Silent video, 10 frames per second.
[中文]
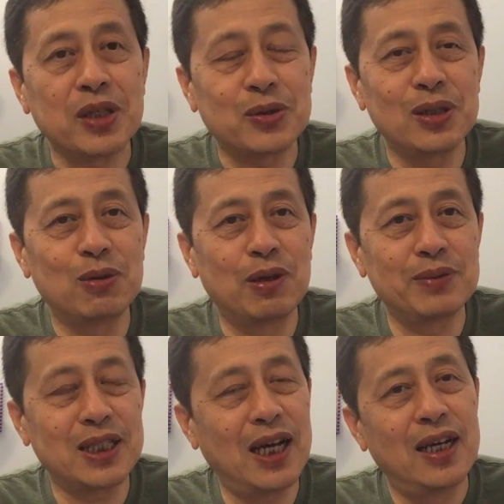所以我
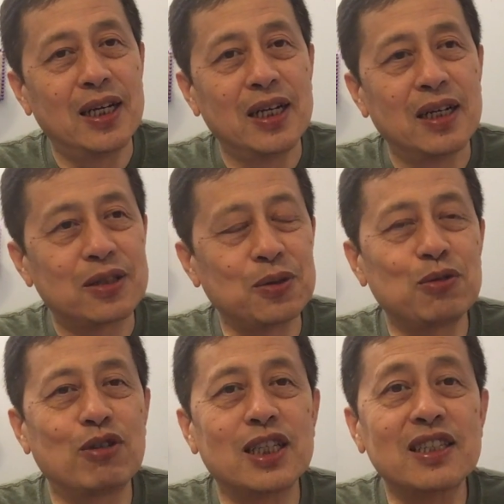们在中
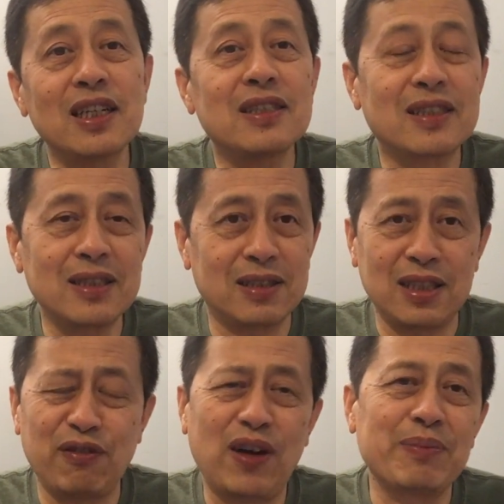国的认字
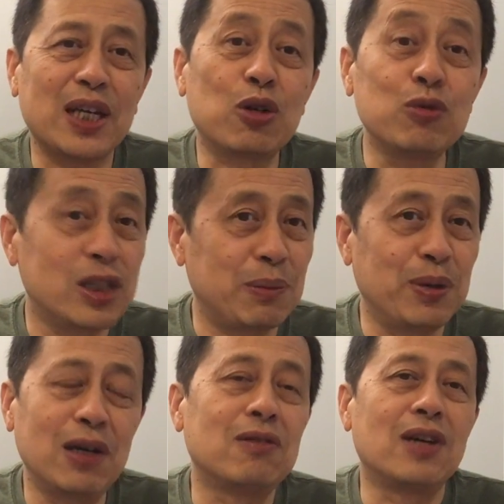这方面的功底不
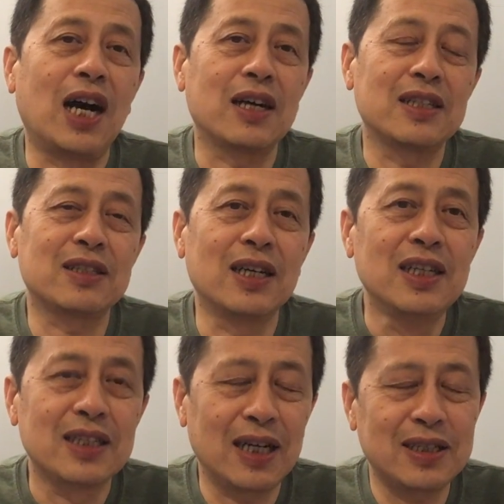厚认字，
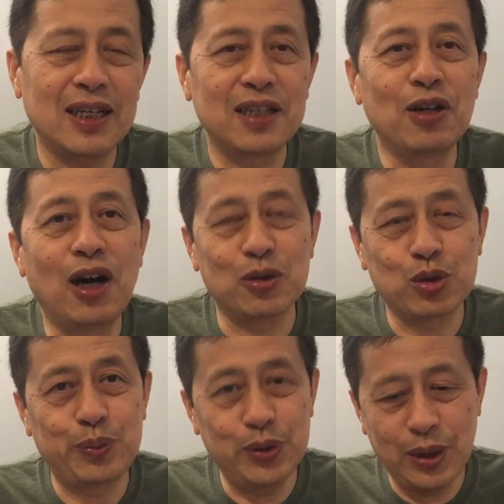但这个有
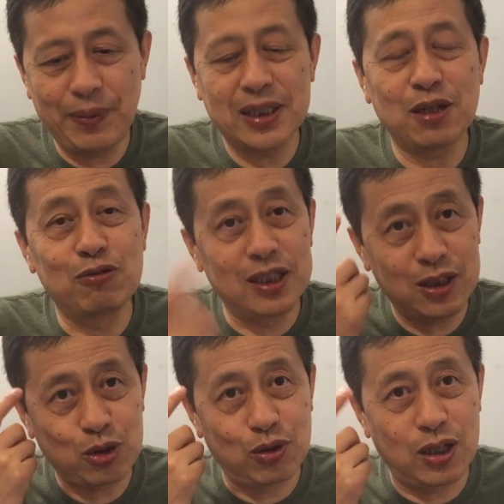处，不会被这文
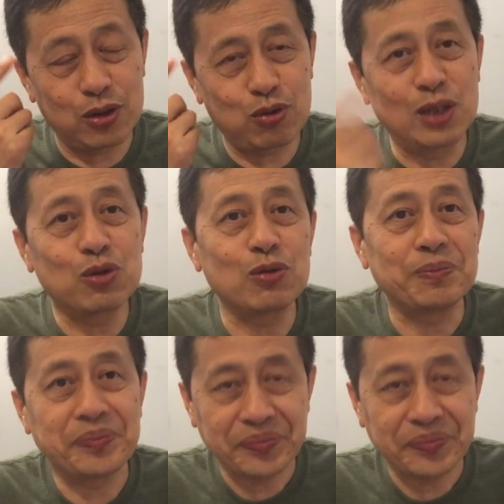字所拴住